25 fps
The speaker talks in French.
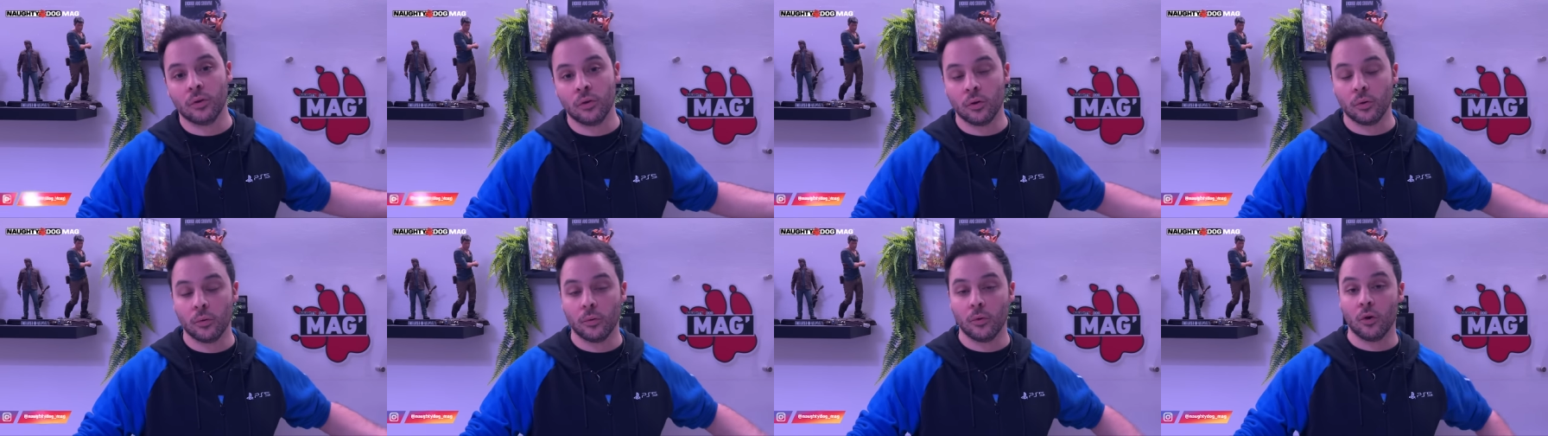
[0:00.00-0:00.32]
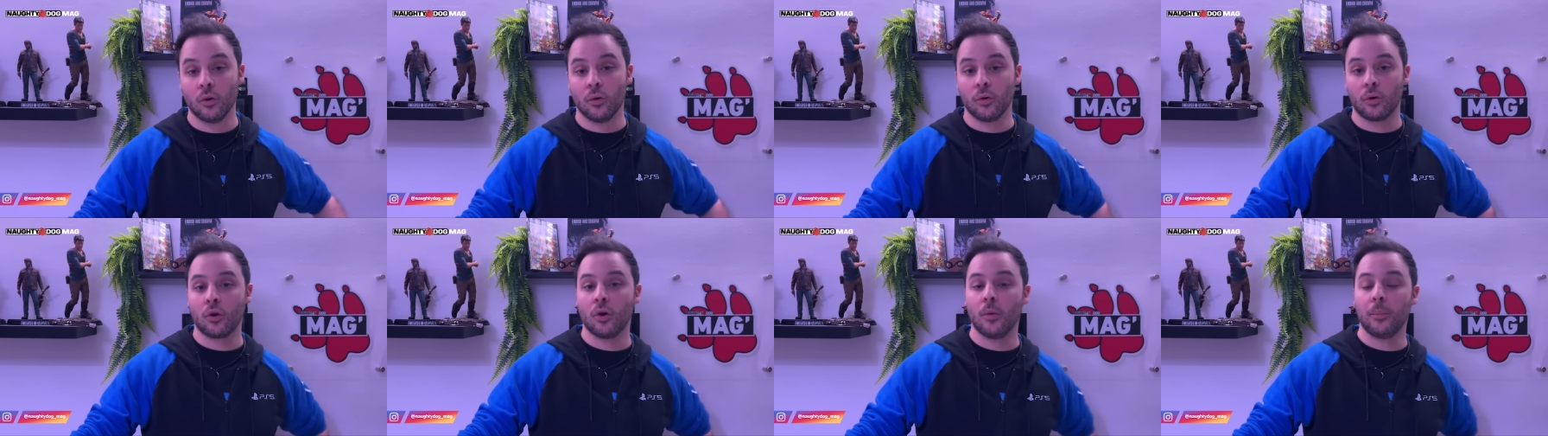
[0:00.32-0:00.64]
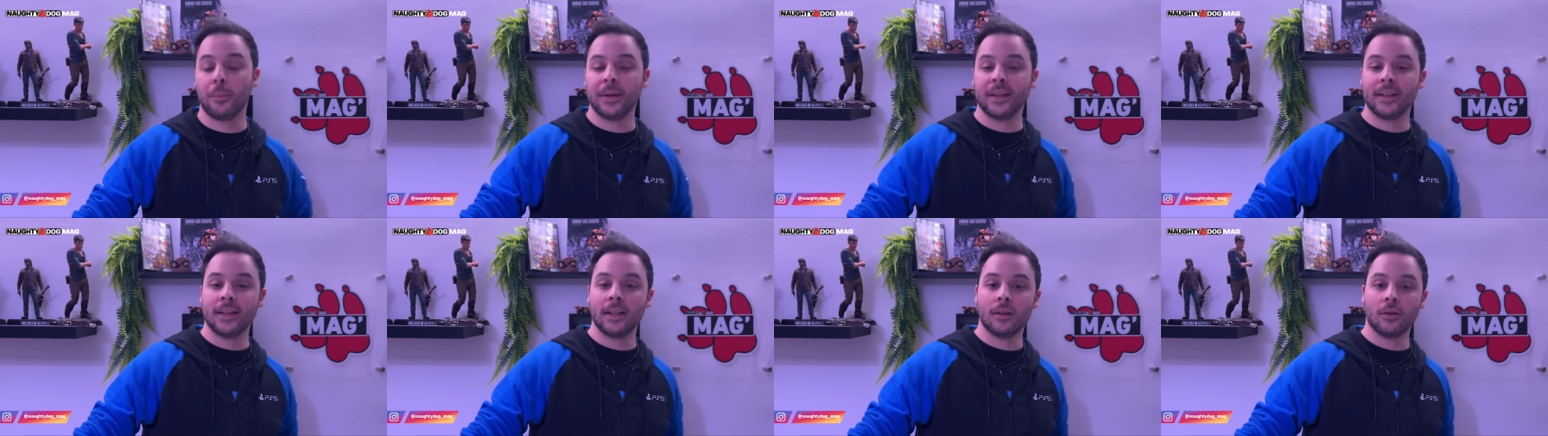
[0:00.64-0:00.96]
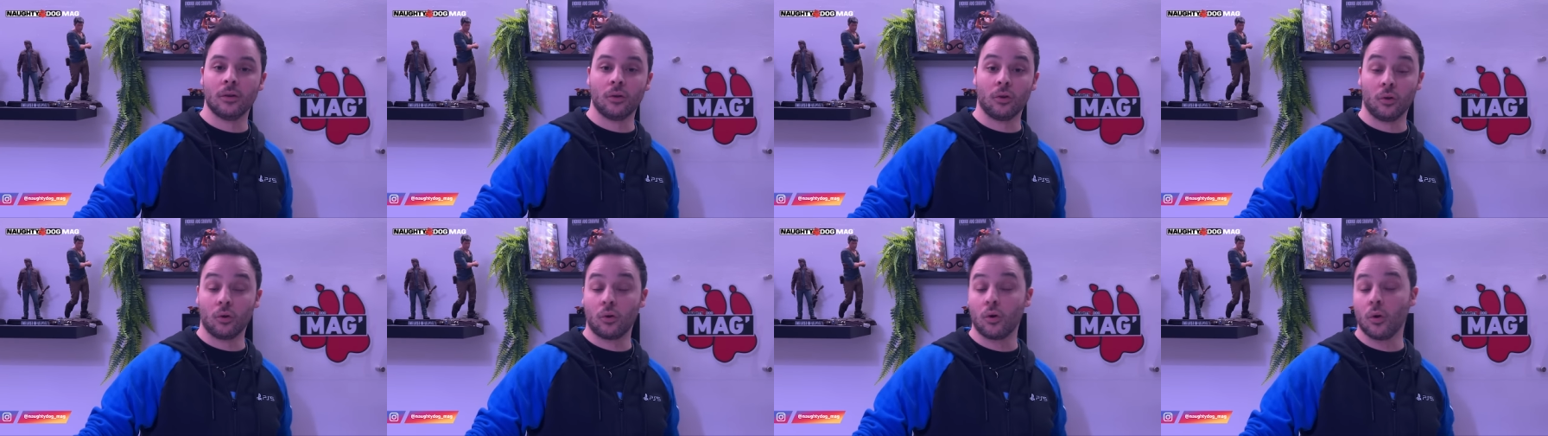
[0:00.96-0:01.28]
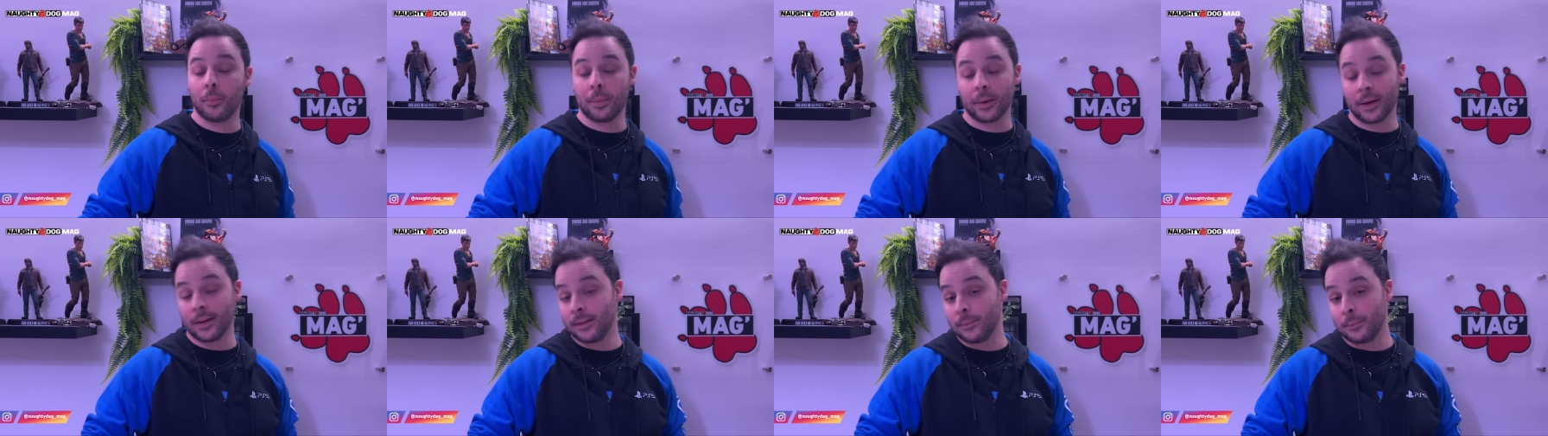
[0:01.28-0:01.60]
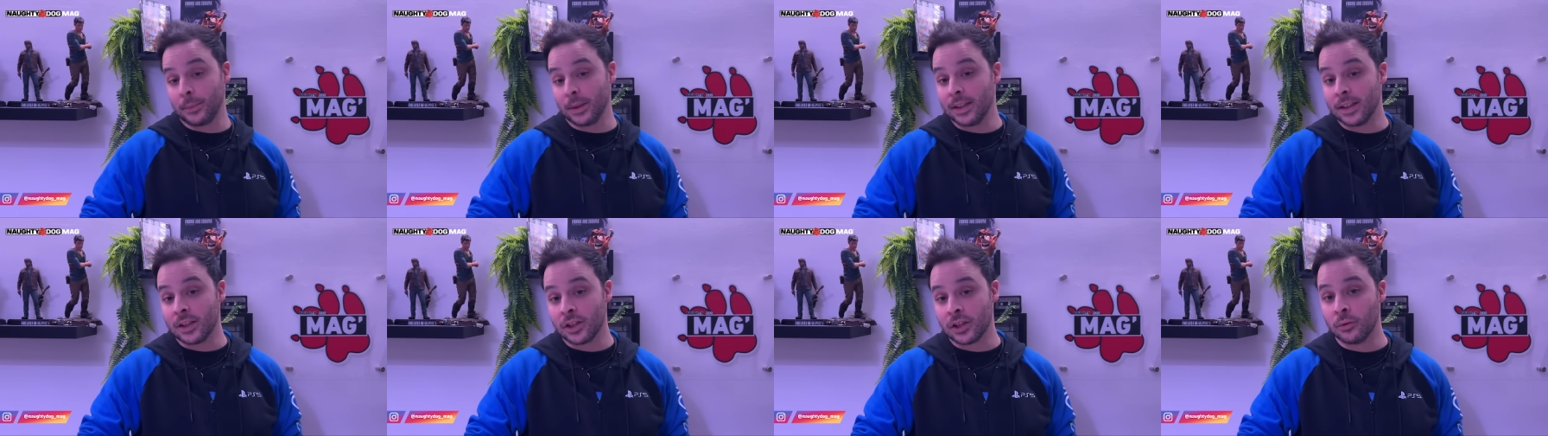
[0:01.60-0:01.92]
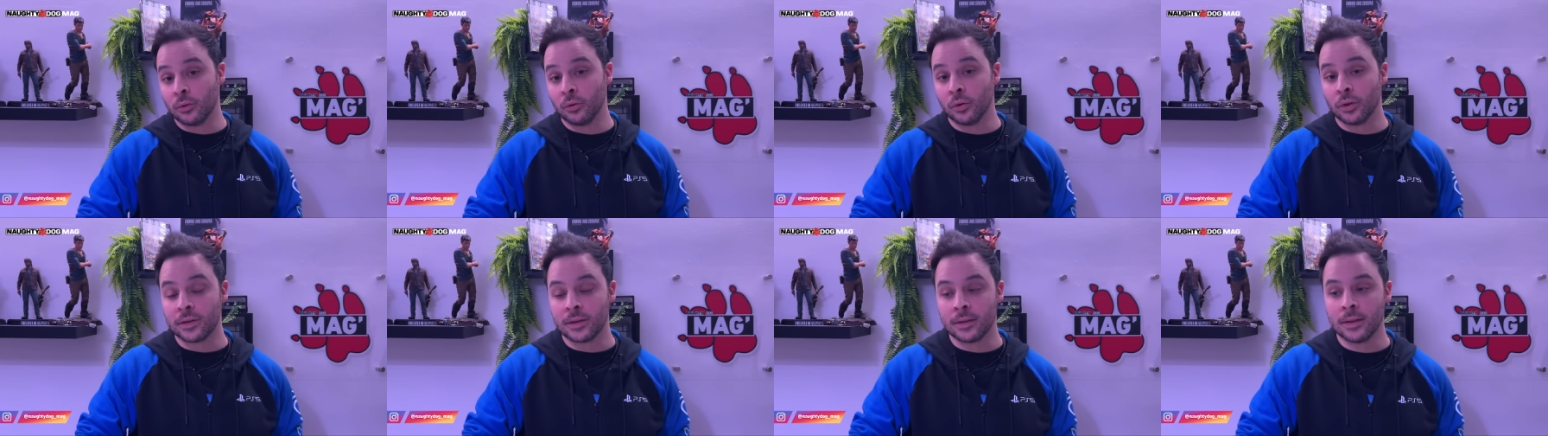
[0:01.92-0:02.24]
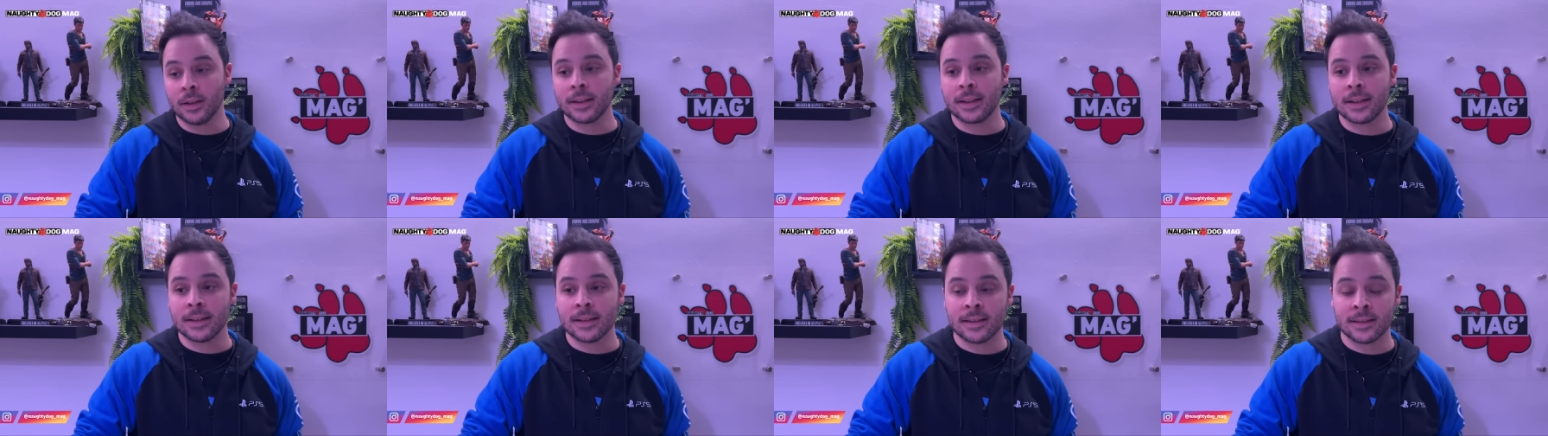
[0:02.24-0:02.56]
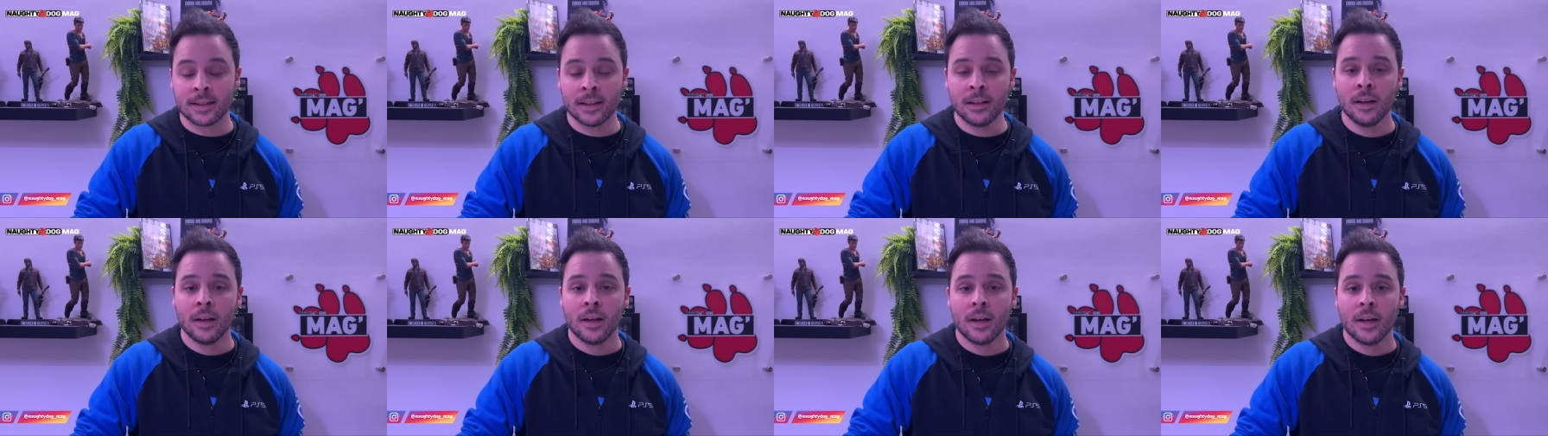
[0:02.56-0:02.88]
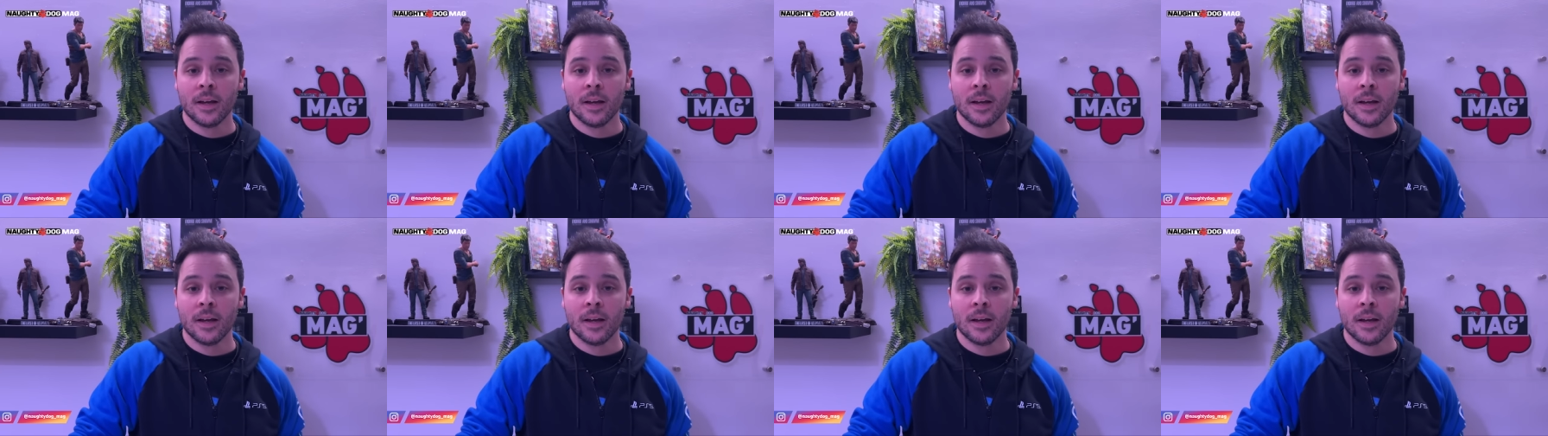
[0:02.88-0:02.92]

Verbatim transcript: le, le co-PDG de Naughty Dog qui disait